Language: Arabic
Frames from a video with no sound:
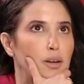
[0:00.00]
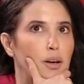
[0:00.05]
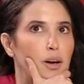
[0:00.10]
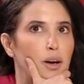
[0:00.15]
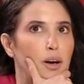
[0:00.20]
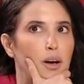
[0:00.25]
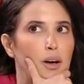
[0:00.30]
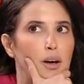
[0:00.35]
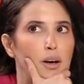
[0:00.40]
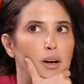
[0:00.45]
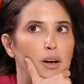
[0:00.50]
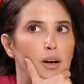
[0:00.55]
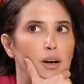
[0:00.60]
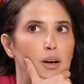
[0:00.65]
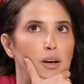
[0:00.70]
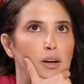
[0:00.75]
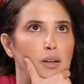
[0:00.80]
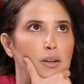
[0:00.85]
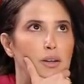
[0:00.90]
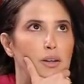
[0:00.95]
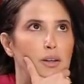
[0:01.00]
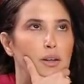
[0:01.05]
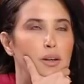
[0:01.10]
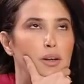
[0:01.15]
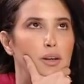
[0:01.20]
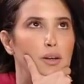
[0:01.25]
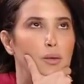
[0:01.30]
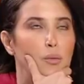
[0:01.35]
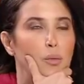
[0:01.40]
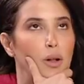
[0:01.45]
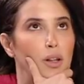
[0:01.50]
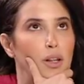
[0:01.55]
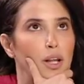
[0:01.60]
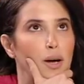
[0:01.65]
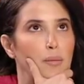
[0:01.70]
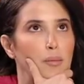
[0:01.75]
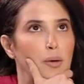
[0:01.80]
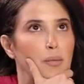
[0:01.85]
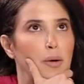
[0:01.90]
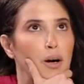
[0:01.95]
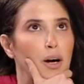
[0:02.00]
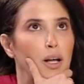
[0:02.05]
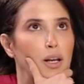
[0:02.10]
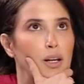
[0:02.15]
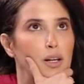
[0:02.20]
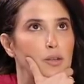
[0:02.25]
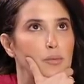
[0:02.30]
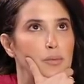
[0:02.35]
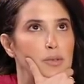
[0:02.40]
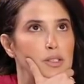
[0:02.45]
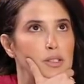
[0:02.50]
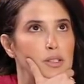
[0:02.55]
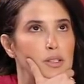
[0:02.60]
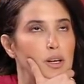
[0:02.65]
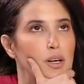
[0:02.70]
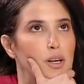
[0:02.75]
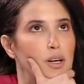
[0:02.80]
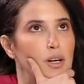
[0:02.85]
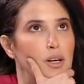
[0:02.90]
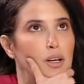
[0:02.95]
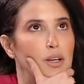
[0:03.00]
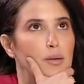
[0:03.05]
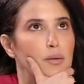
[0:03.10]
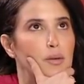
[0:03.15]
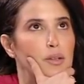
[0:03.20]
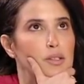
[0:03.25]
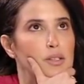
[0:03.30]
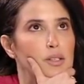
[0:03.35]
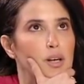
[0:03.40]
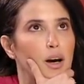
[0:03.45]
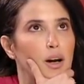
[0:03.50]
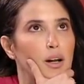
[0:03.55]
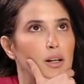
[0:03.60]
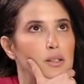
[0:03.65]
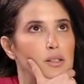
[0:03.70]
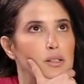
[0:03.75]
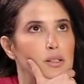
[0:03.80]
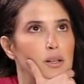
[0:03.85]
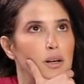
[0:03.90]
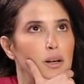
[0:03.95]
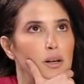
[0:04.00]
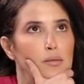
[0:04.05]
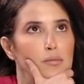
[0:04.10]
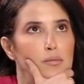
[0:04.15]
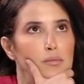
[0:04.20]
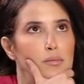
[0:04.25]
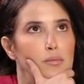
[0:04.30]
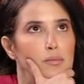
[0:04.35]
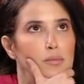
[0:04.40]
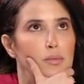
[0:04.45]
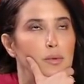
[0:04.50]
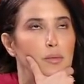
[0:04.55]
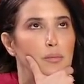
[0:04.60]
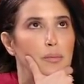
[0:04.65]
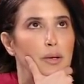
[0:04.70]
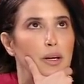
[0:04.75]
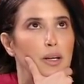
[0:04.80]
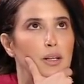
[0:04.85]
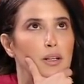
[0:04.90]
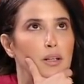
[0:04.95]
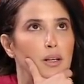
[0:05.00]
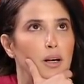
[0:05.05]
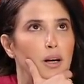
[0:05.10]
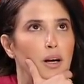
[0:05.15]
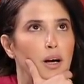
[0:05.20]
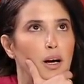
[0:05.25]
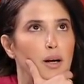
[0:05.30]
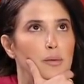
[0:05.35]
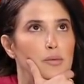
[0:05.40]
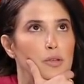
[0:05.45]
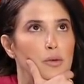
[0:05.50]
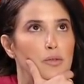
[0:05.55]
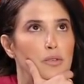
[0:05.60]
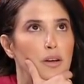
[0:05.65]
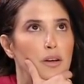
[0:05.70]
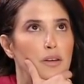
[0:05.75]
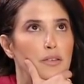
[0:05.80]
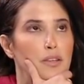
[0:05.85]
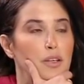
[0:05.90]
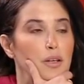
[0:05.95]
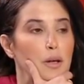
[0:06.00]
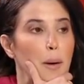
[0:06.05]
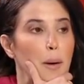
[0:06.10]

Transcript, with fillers: آه والله ما بغلط بس يمكن صارت بين 35 آه،